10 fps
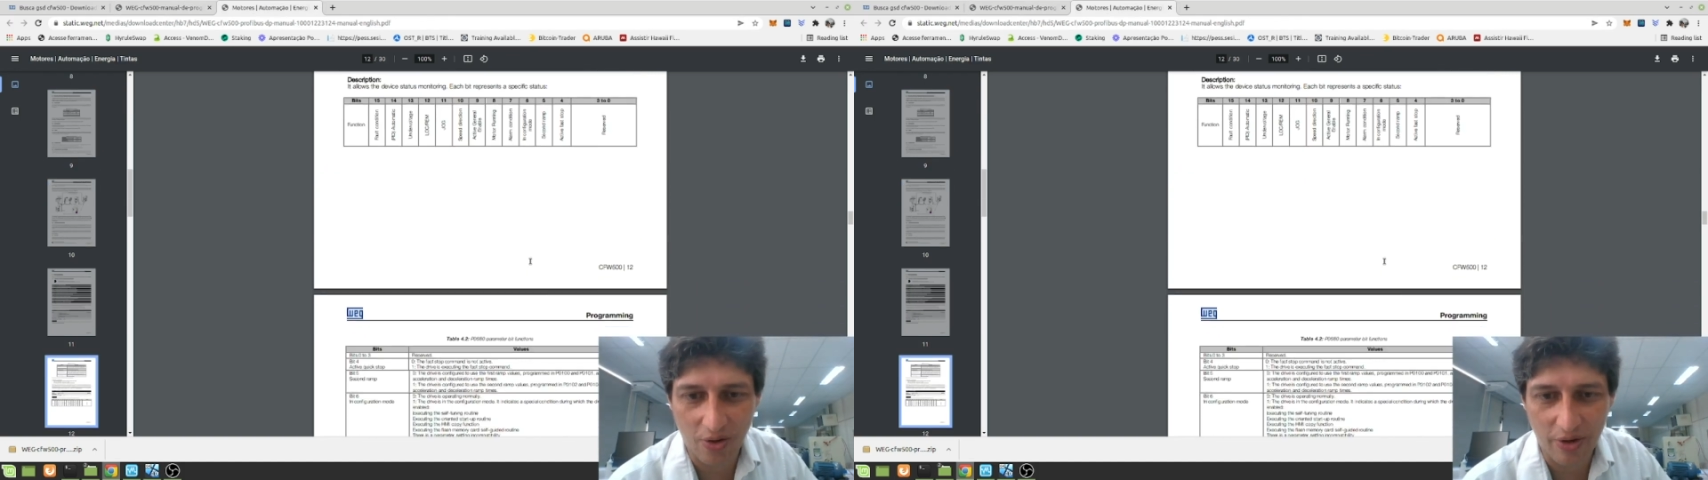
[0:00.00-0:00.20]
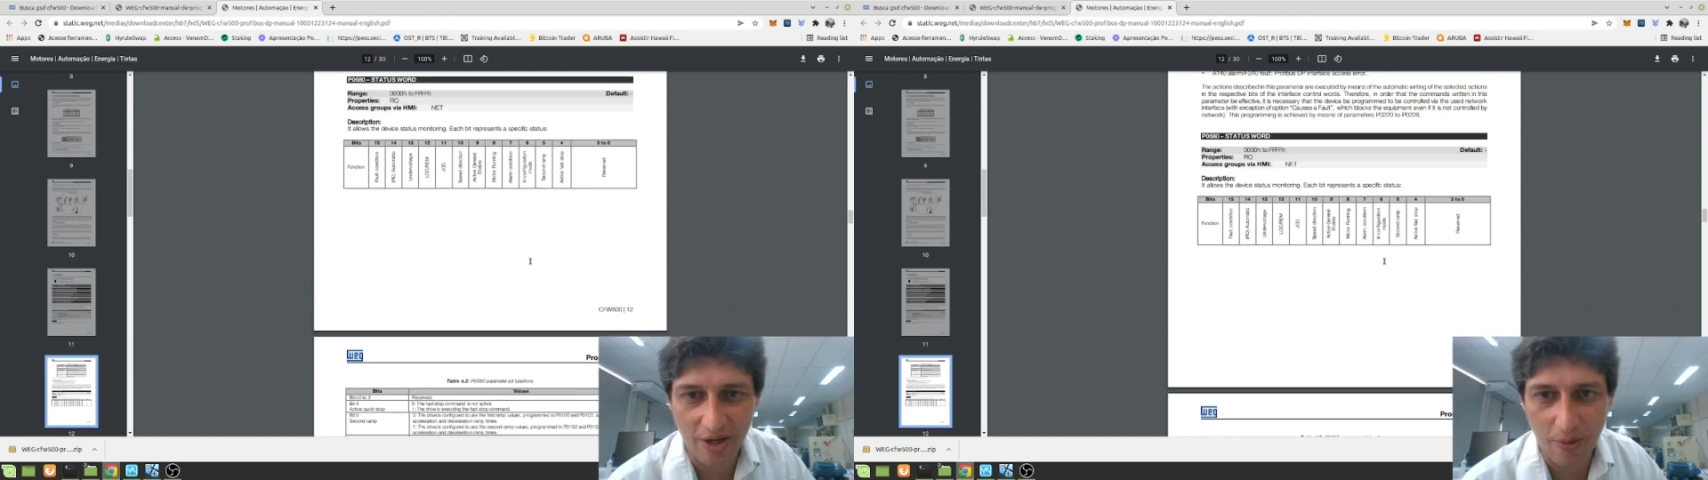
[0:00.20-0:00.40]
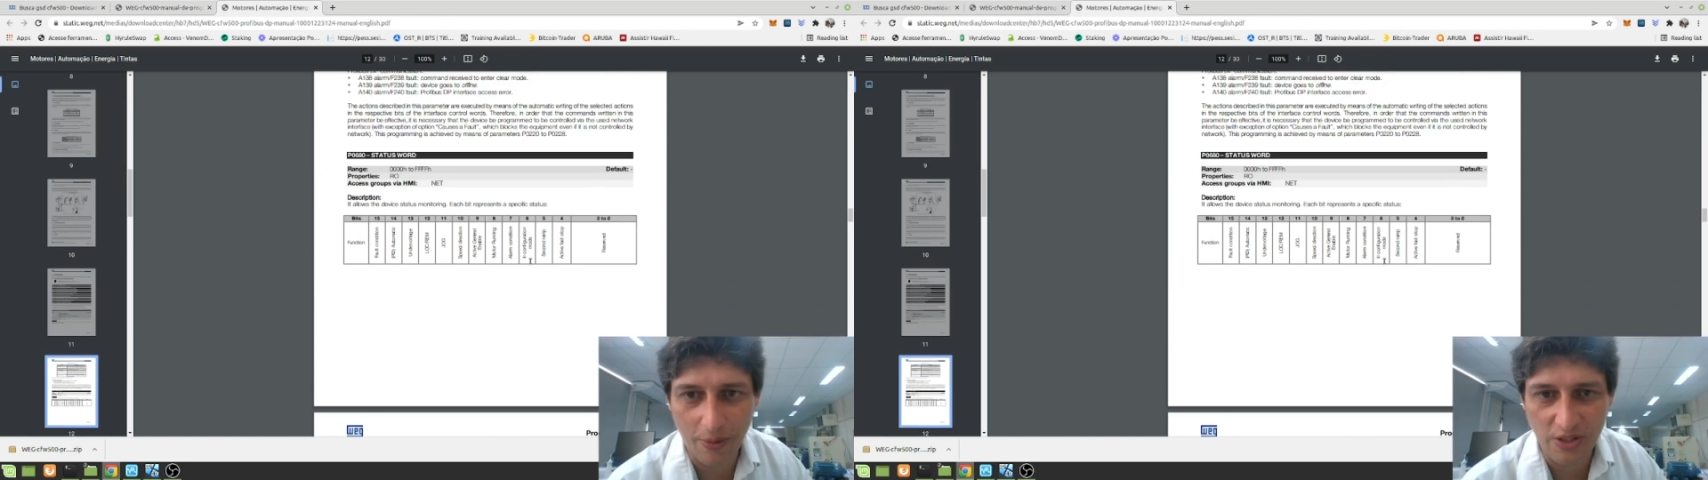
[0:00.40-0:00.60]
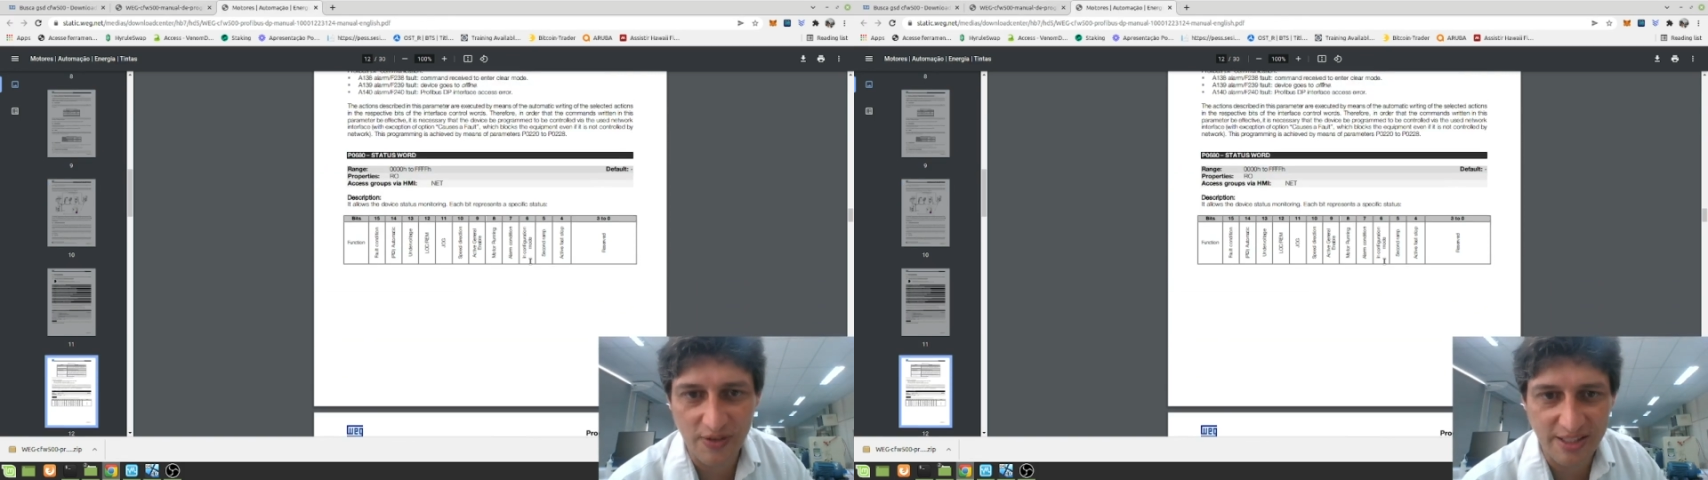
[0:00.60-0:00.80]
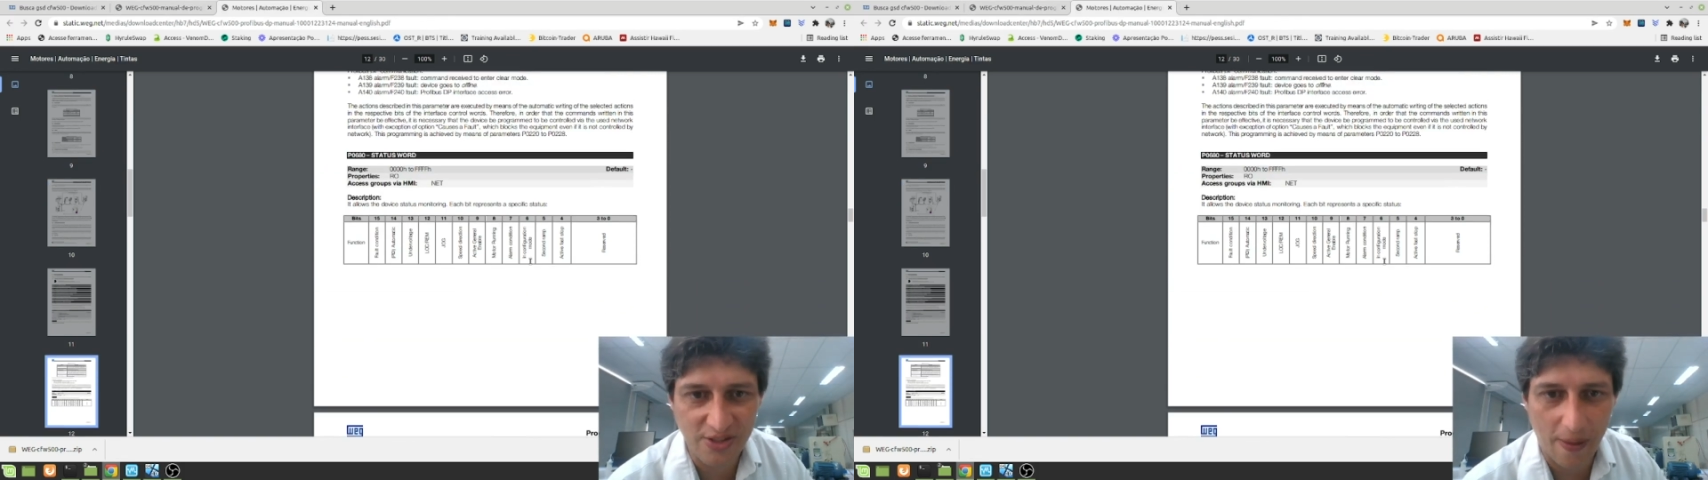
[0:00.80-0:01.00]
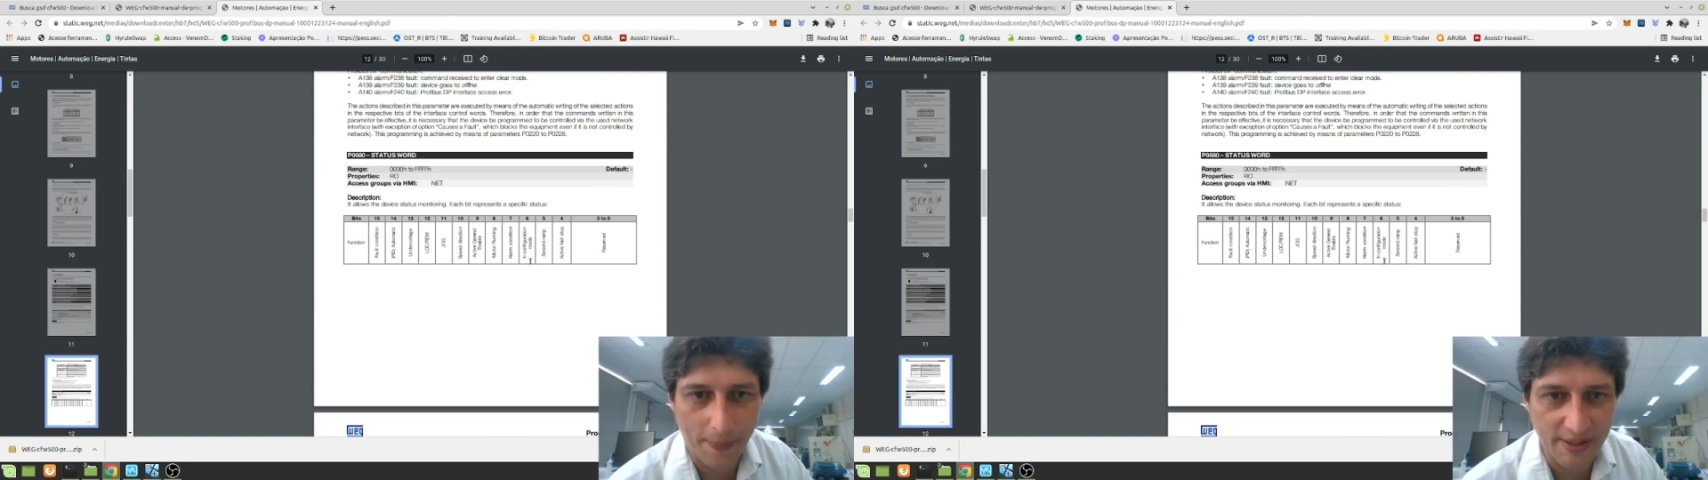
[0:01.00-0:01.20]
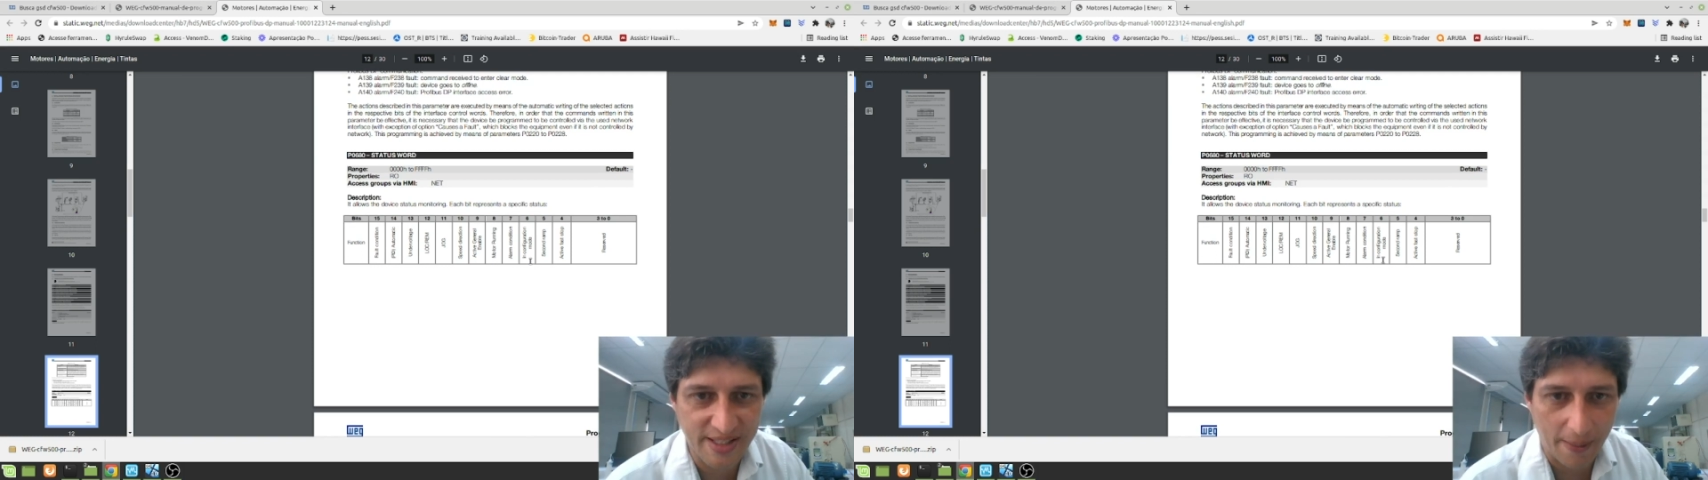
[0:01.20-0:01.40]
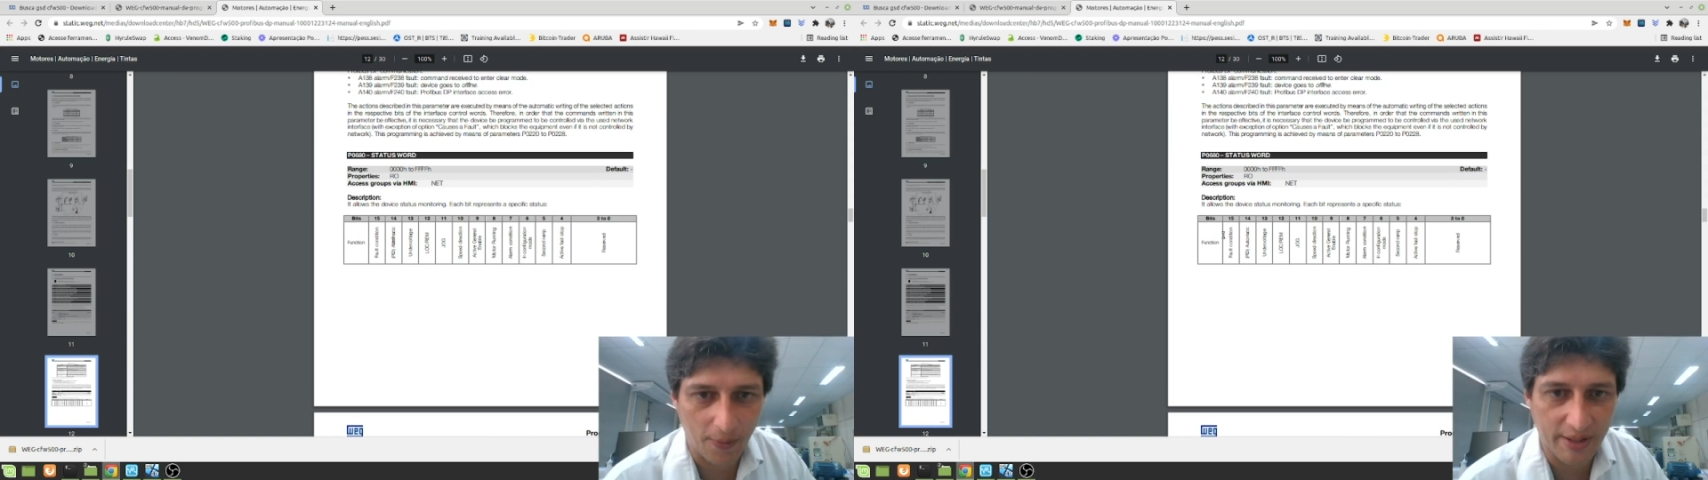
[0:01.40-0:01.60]
O que, que eu posso fazer, ó? Por
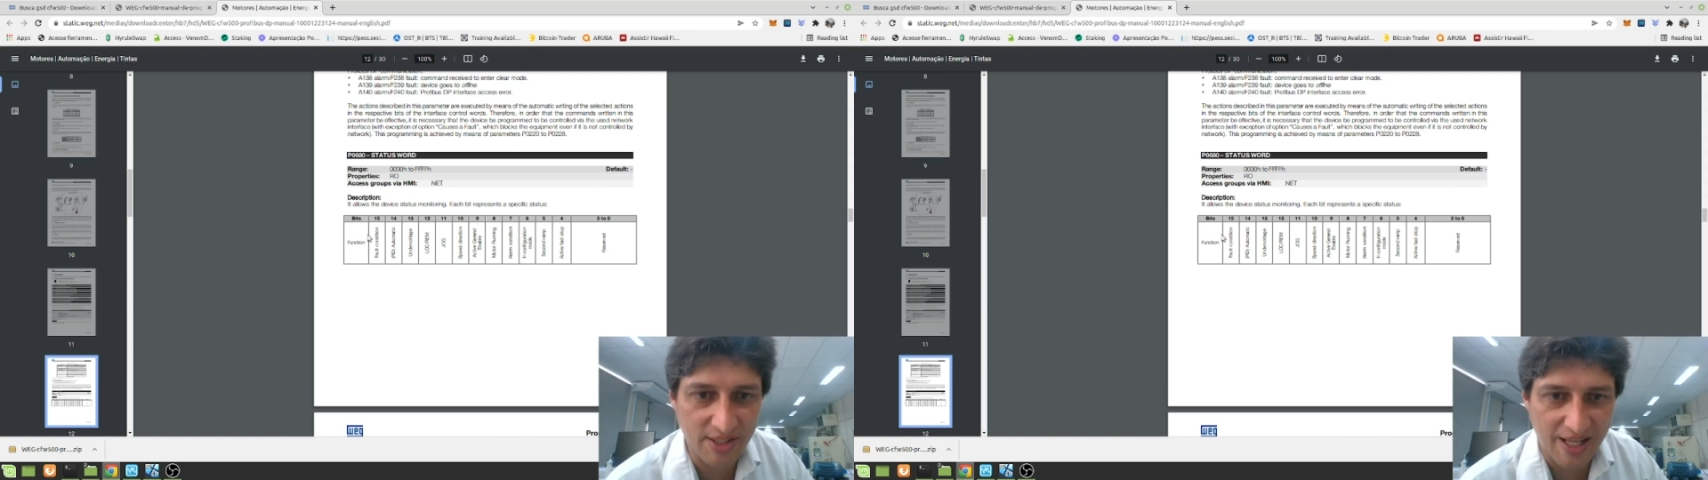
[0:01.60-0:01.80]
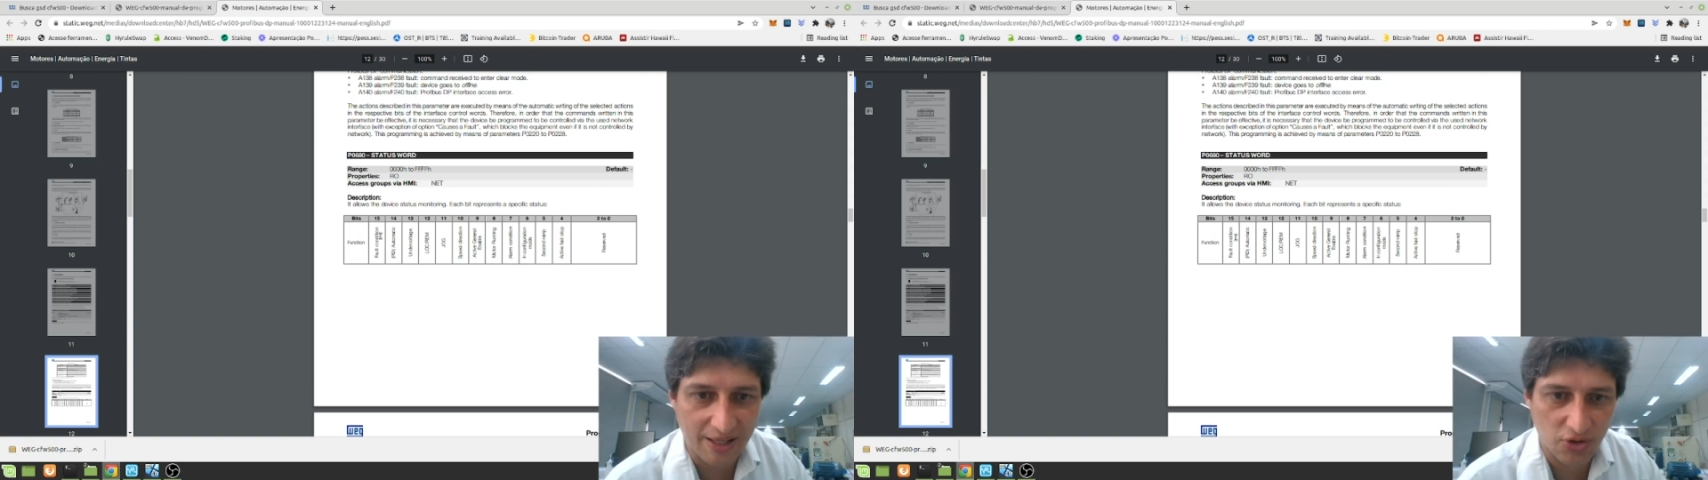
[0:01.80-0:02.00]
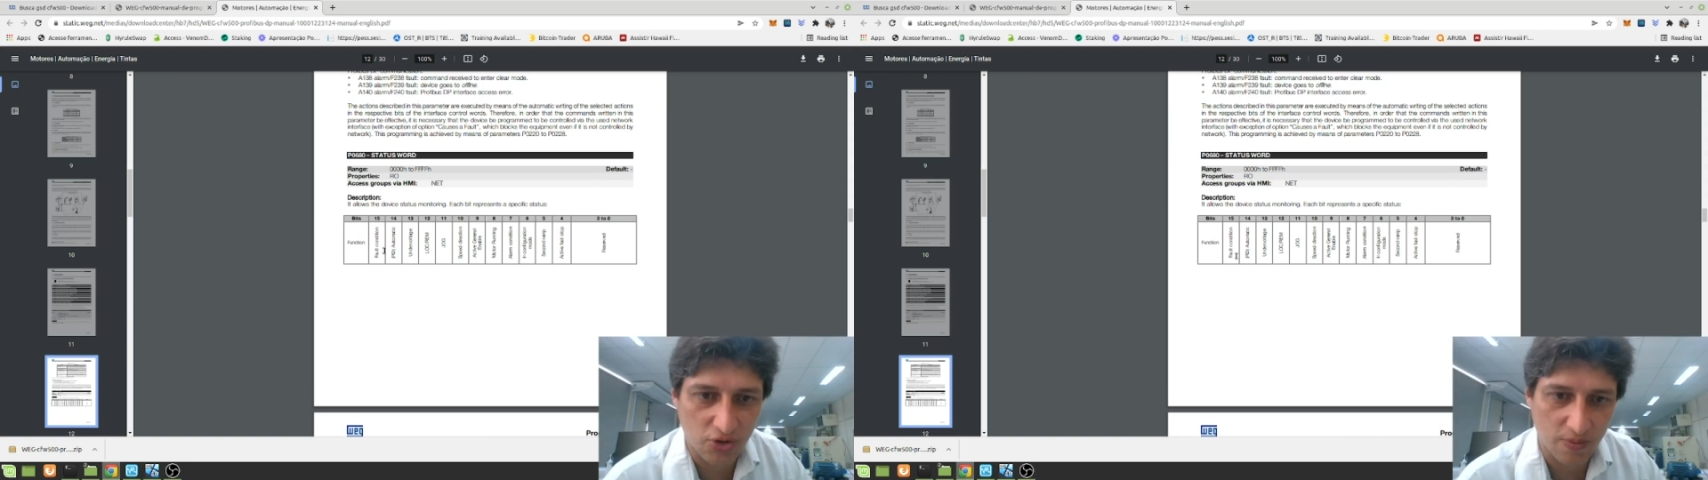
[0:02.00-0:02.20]
exemplo, ó, status,